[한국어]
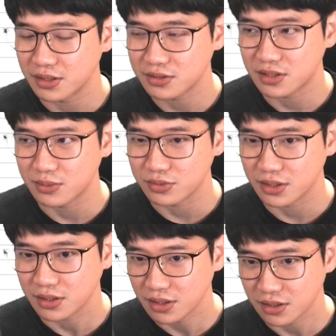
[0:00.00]
대해서 알아볼
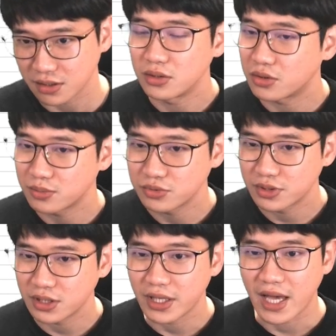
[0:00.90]
텐데
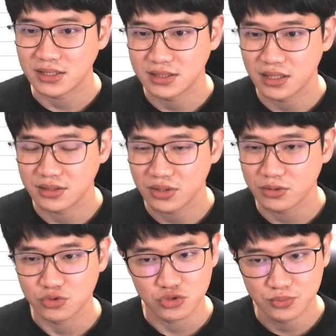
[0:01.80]
여러분들이 엑셀에서
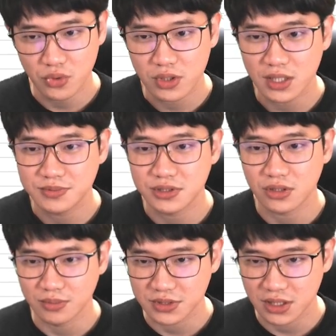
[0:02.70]
중복값을
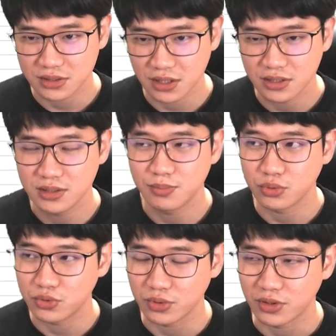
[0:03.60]
검사할 때는
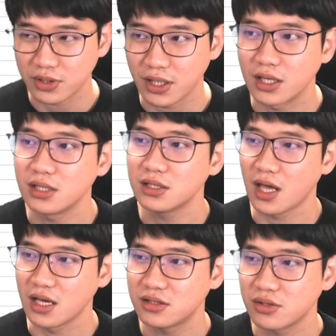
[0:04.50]
보통 이렇게
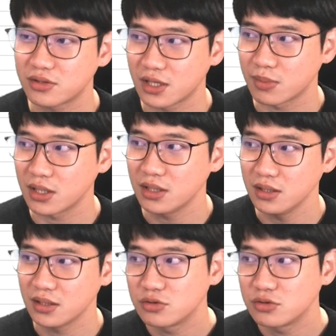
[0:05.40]
데이터 탭에